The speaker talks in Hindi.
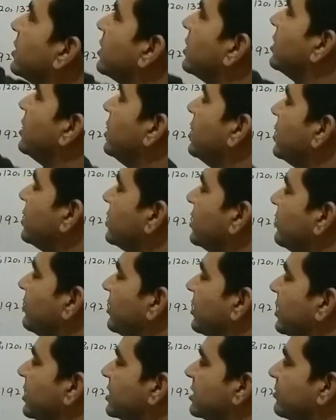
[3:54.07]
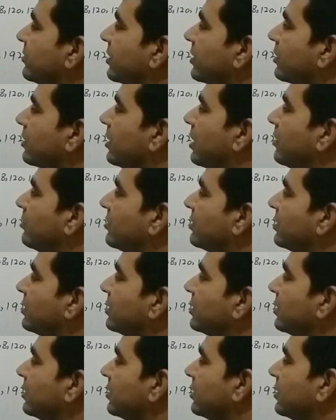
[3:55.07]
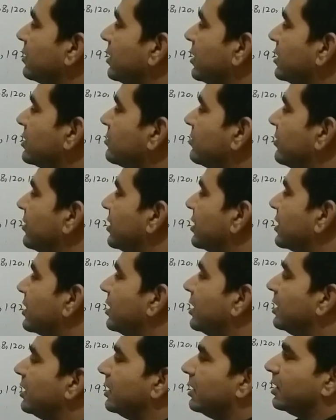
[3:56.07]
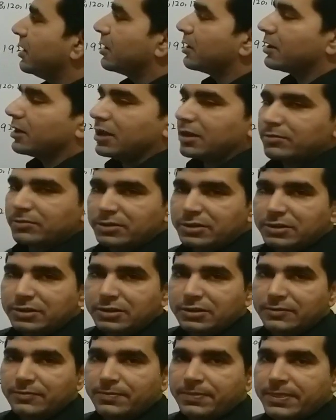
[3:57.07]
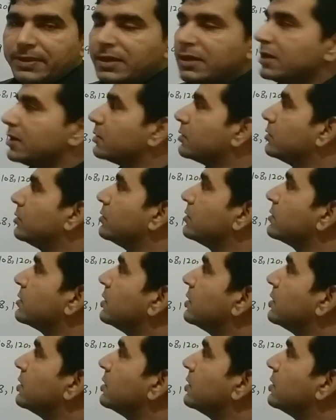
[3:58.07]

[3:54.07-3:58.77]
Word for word: है ये मैंने इसमें कामन लिया ये इसमें मैंने क्या लिया कामन लिया तो